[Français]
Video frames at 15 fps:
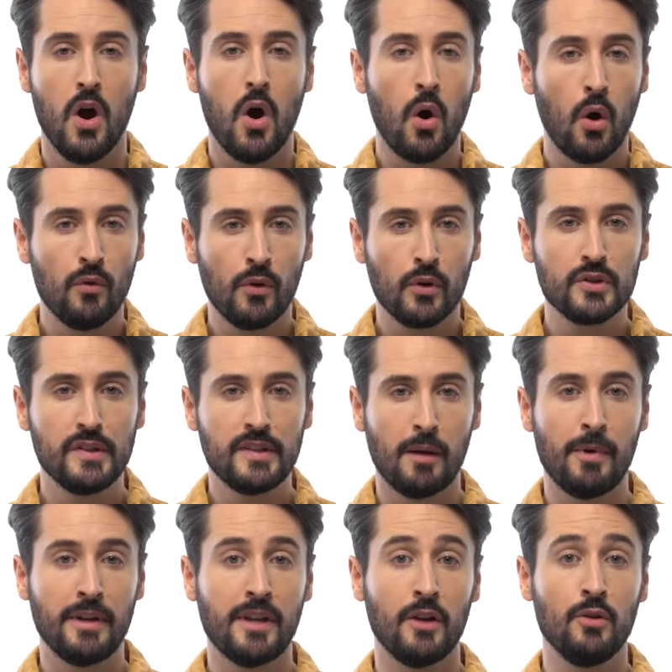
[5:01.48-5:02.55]
En revanche, c'est un
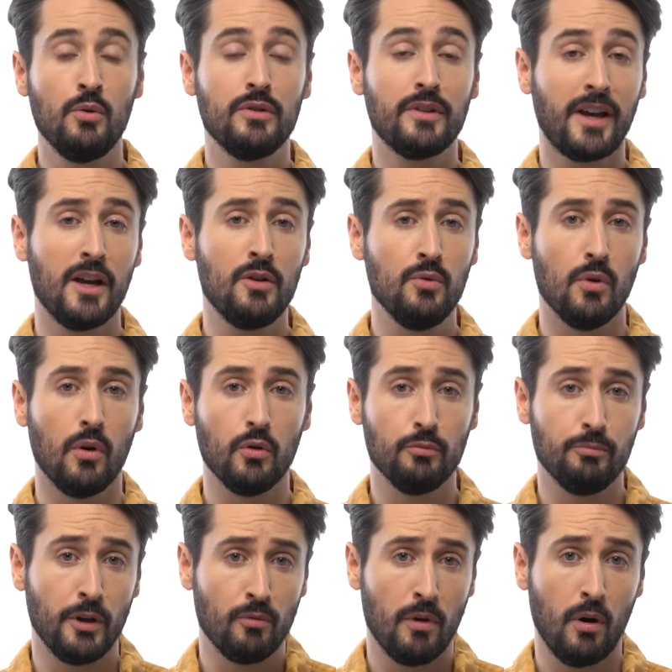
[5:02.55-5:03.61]
matériau très lourd. Une
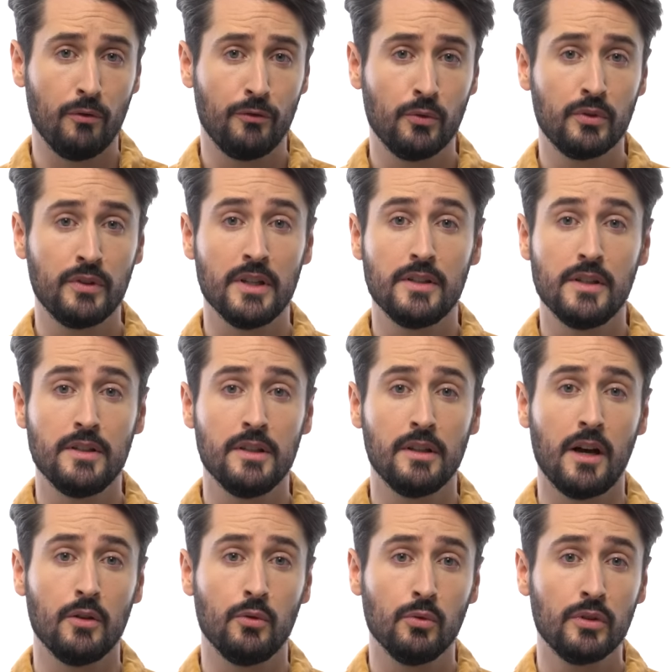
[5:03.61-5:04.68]
baignoire en fonte
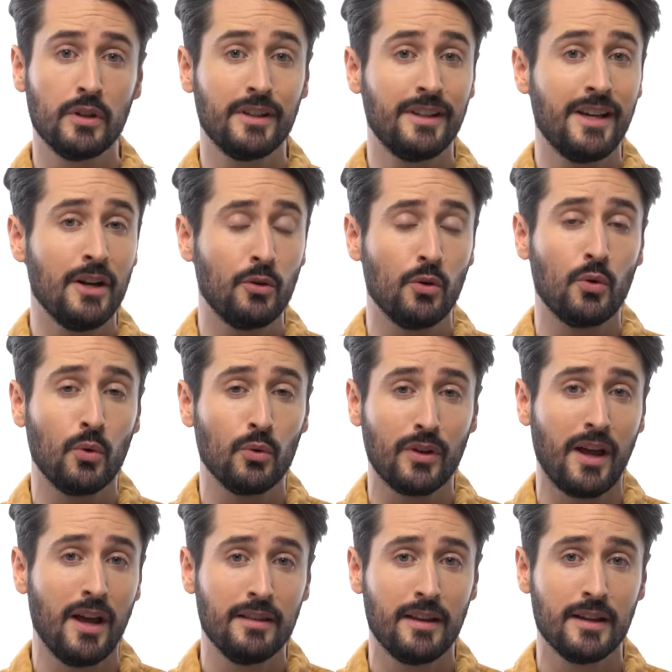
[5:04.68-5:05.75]
nécessitera donc quelques
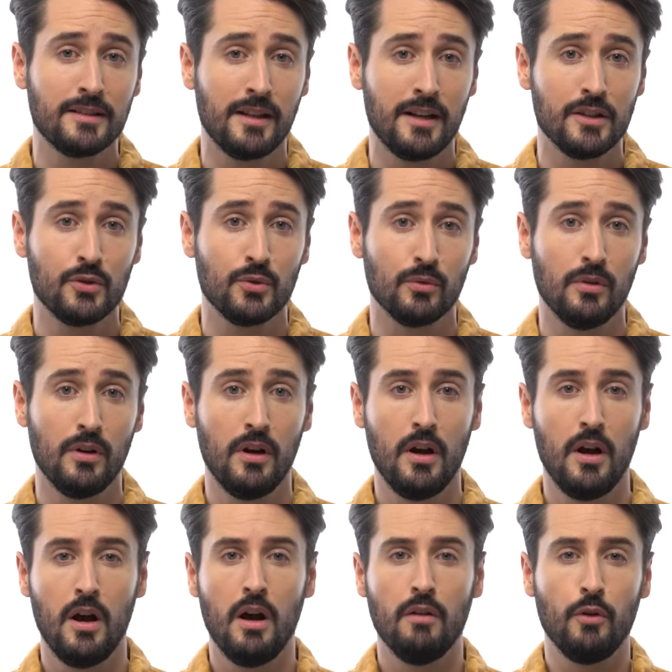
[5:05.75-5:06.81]
contraintes d'installation.
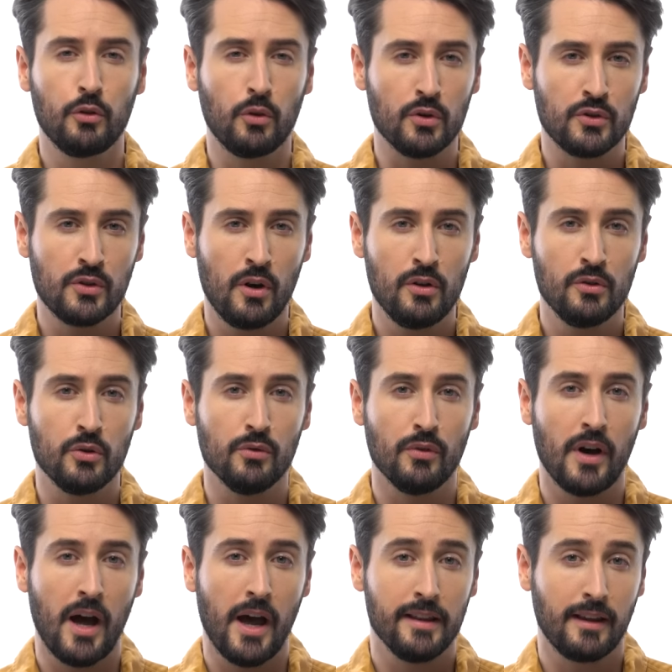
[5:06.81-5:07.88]
Votre sol
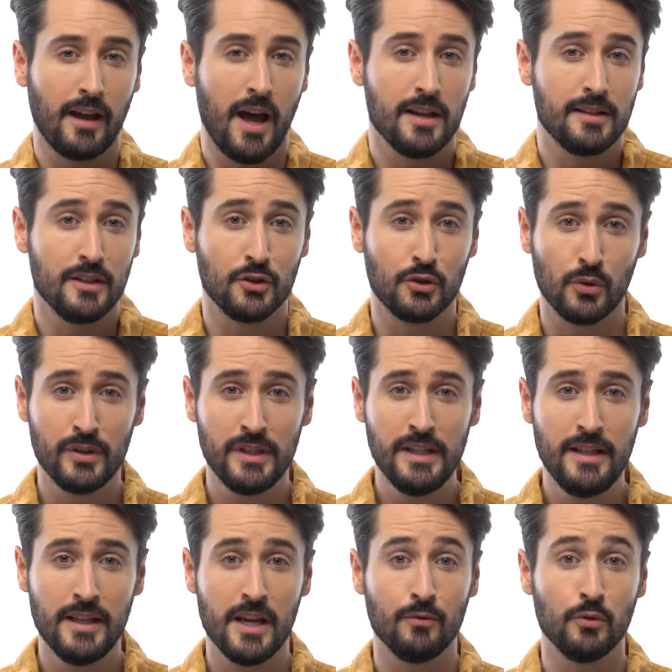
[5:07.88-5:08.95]
devra être assez
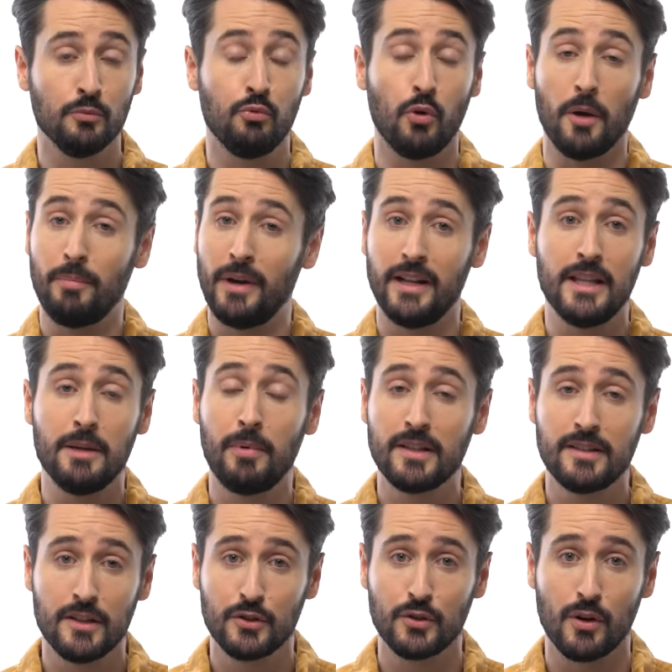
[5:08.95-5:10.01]
solide et vous ne pourrez pas la
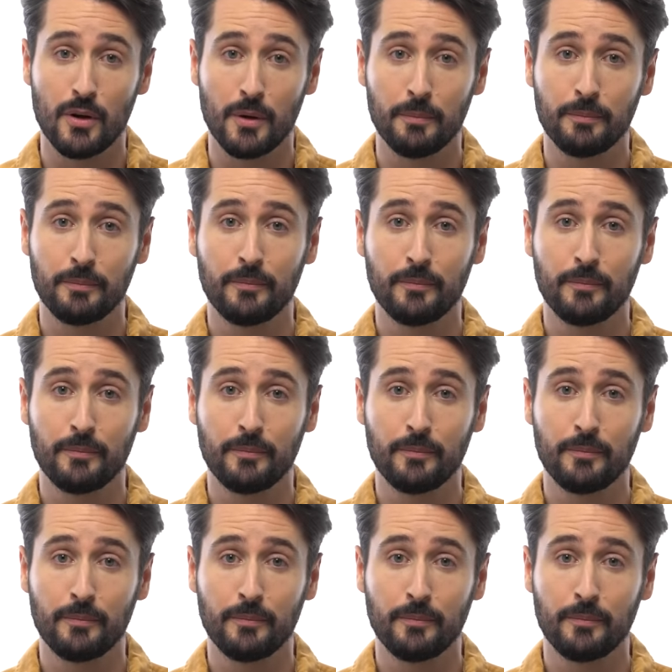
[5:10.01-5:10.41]
déplacer seul.